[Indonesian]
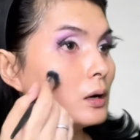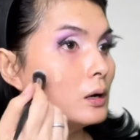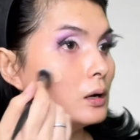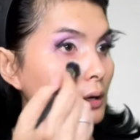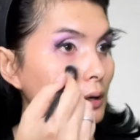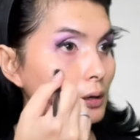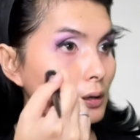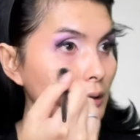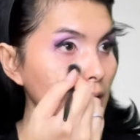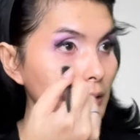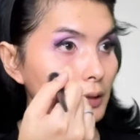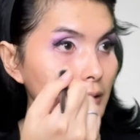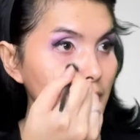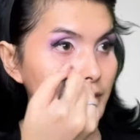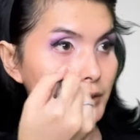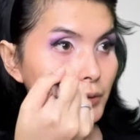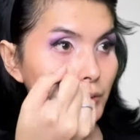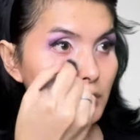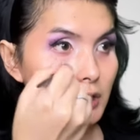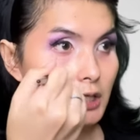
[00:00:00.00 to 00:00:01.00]
uh,
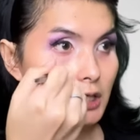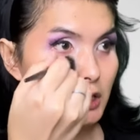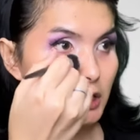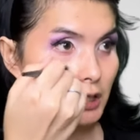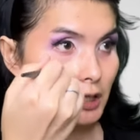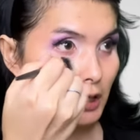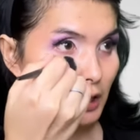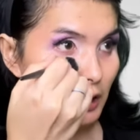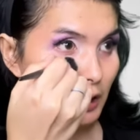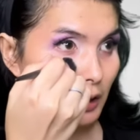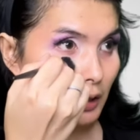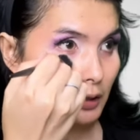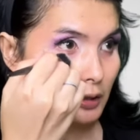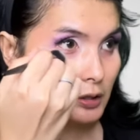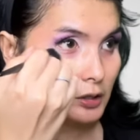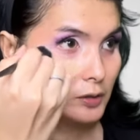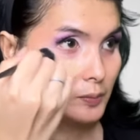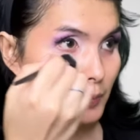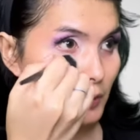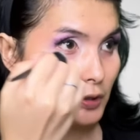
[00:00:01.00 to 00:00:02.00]
cuci
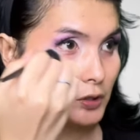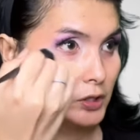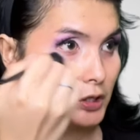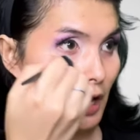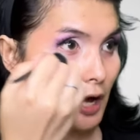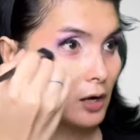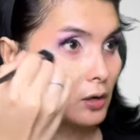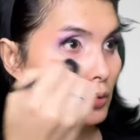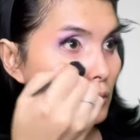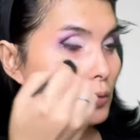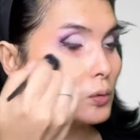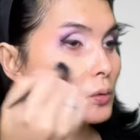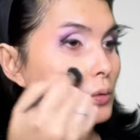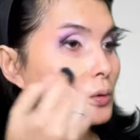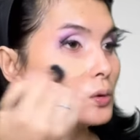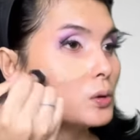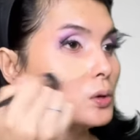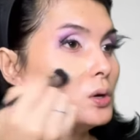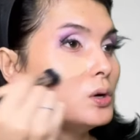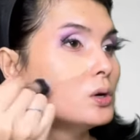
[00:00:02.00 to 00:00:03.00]
sponge
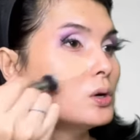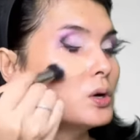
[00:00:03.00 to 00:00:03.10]
aku